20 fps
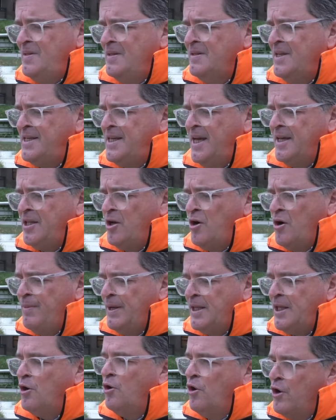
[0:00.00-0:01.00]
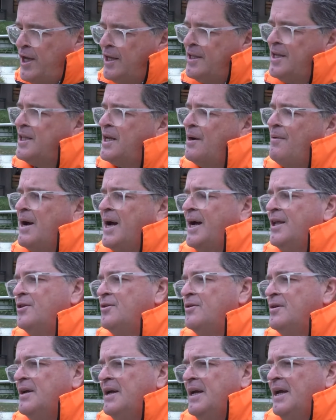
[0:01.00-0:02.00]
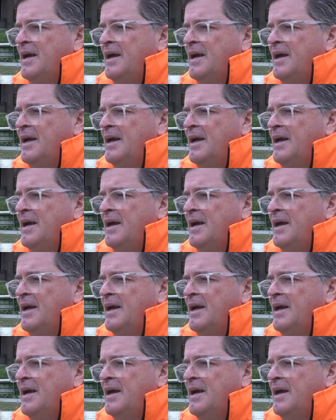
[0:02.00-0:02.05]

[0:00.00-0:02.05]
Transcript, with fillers: decía anteriormente, hoy está trabajando